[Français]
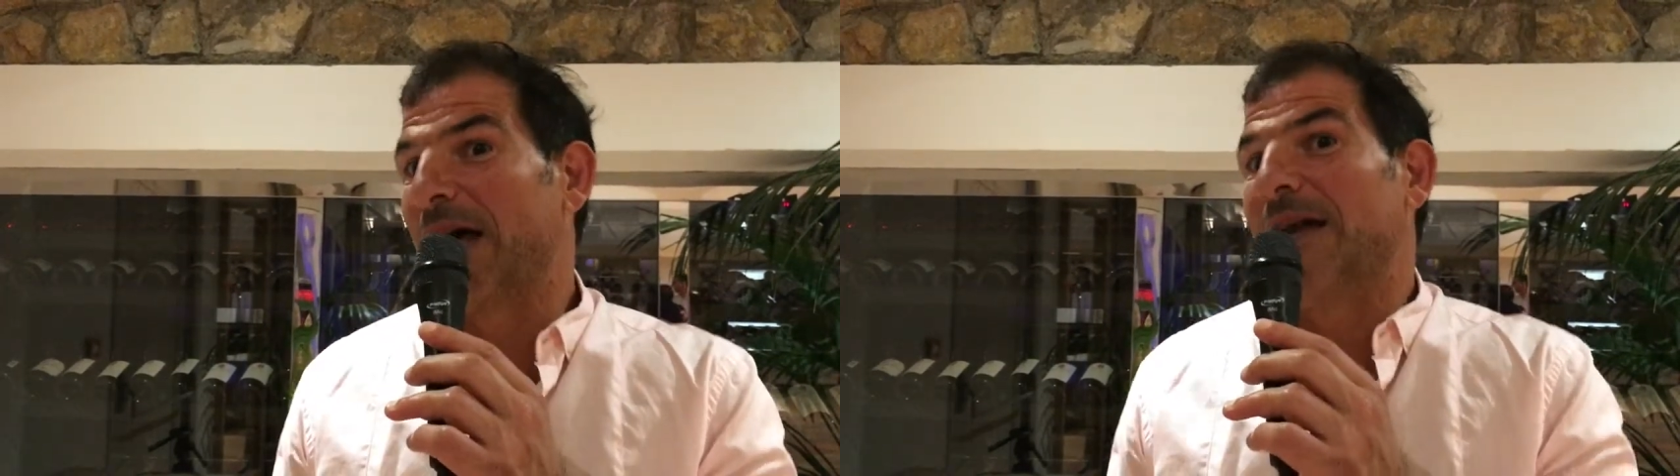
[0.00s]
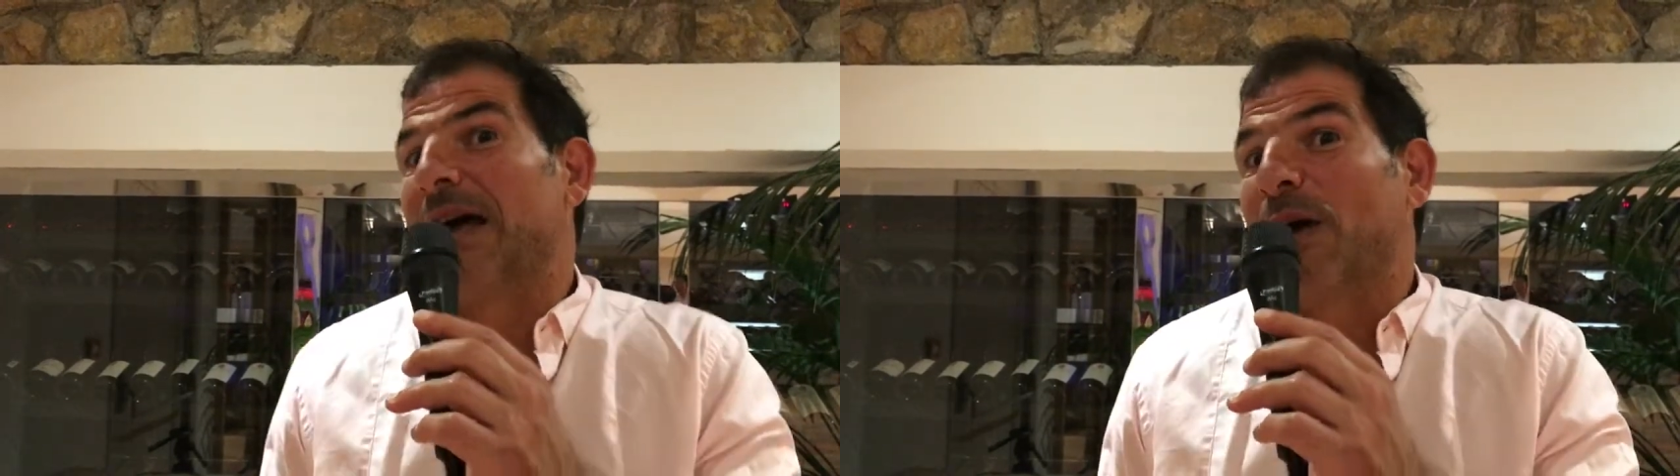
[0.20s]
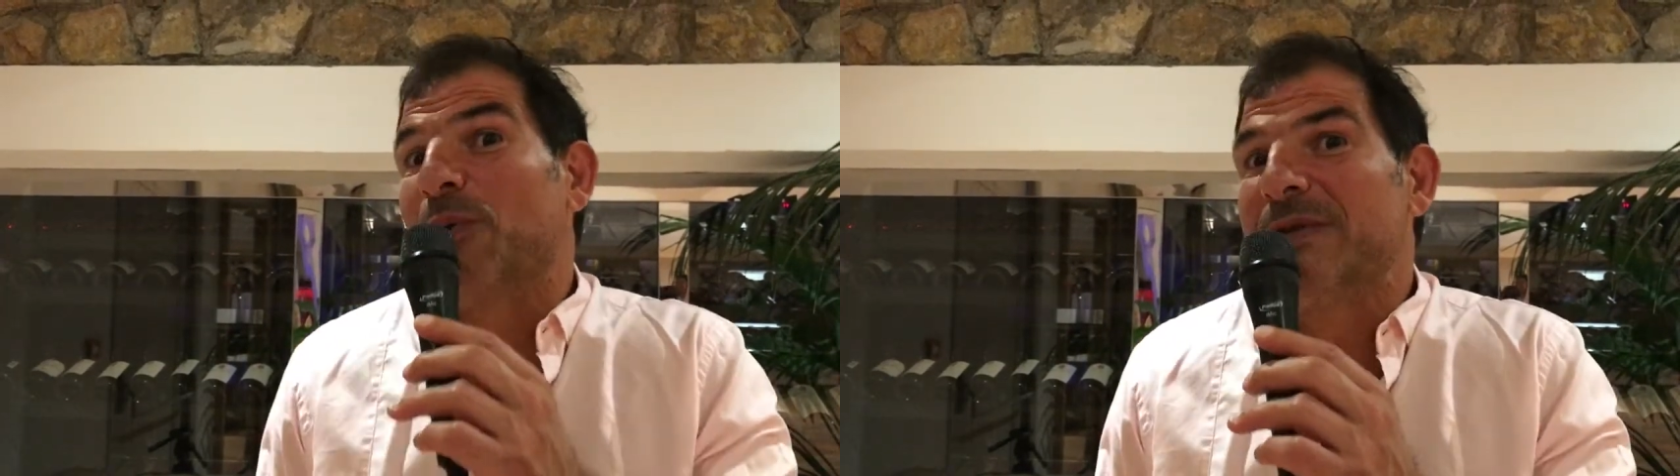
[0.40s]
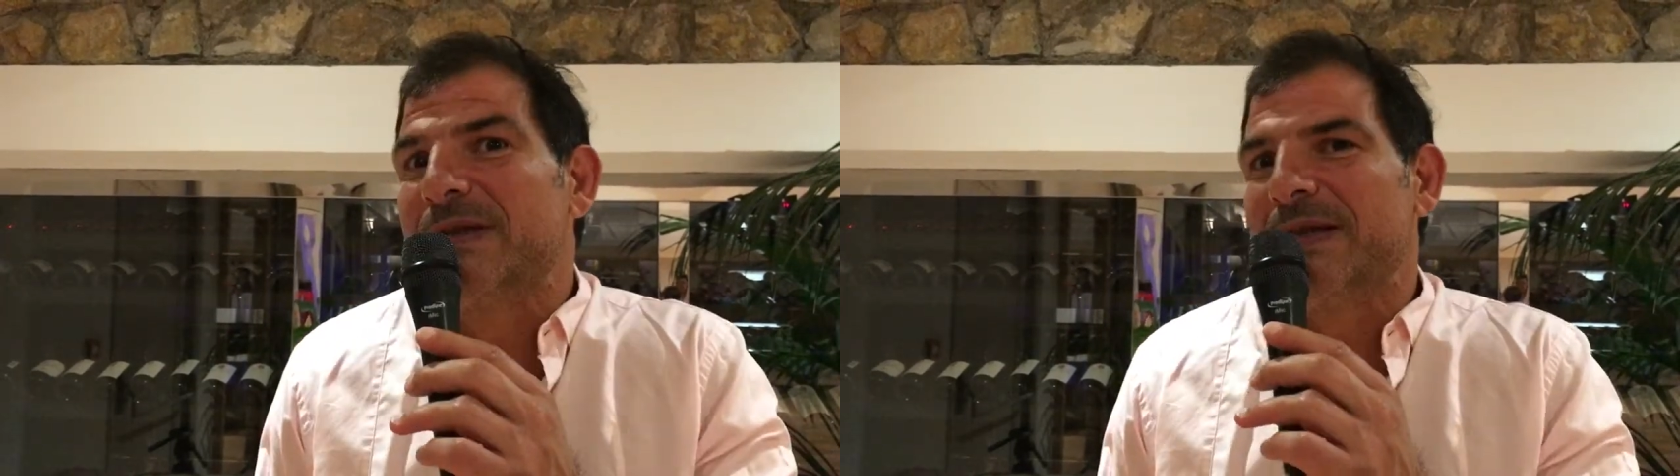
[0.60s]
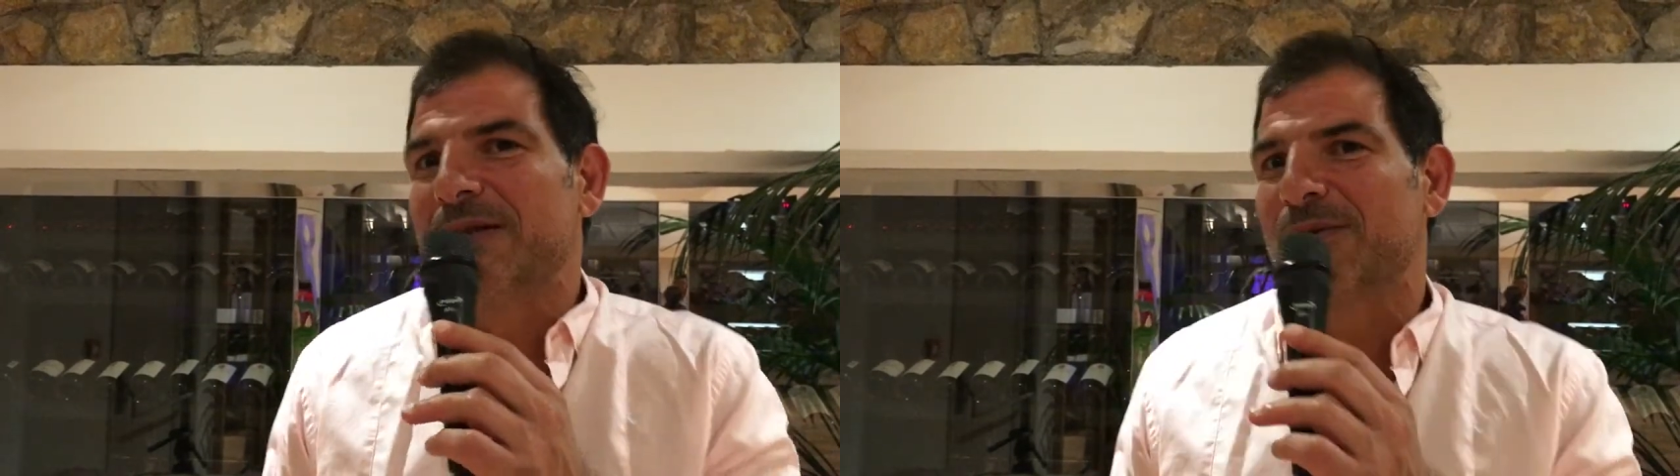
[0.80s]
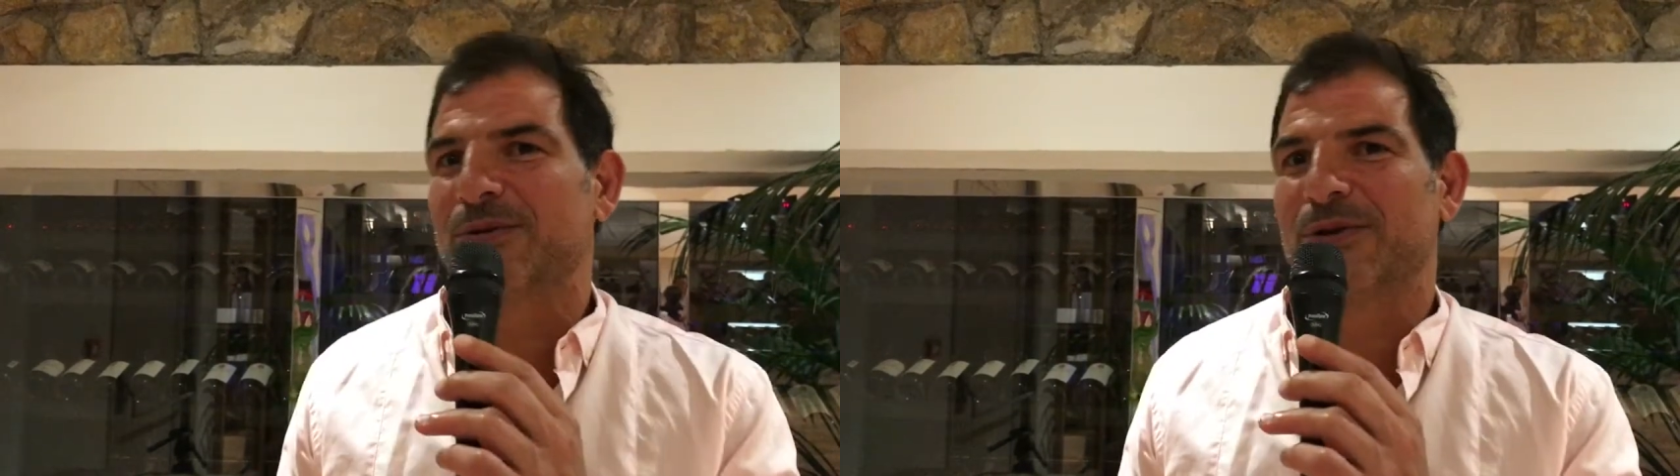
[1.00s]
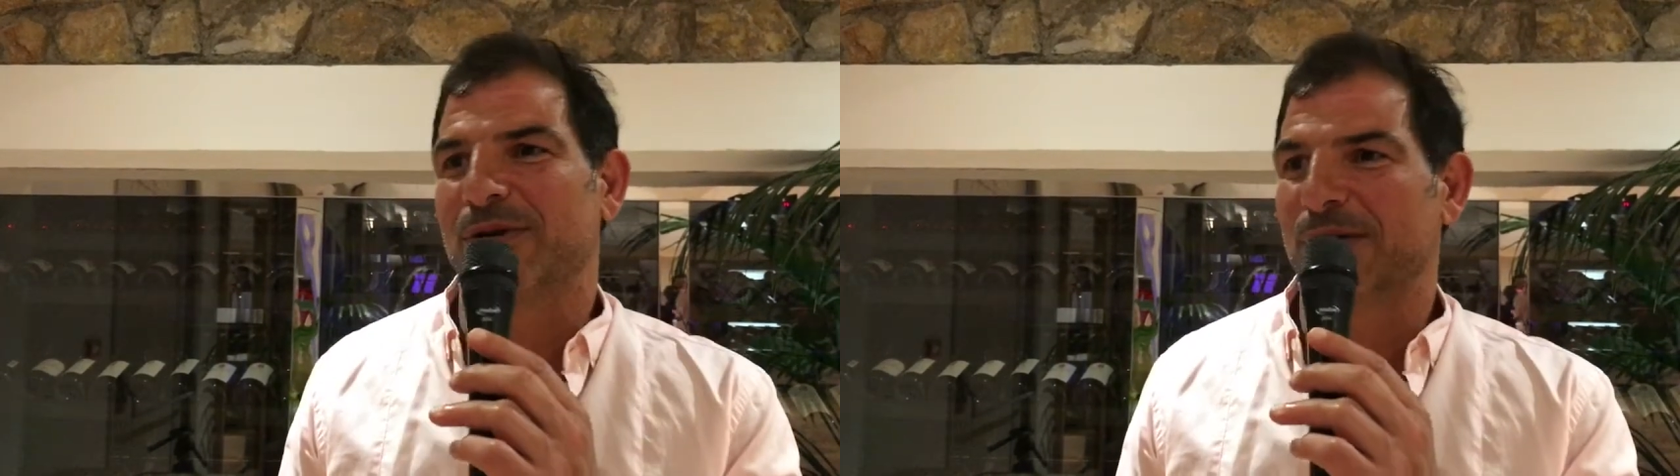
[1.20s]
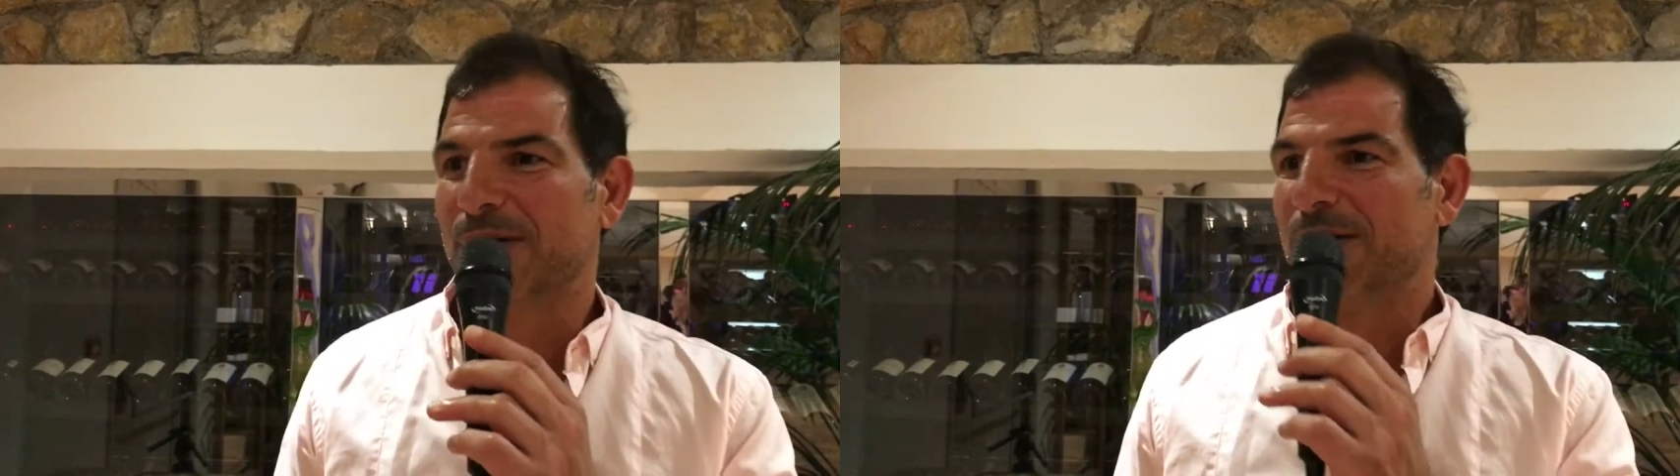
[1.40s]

la, réussite euh,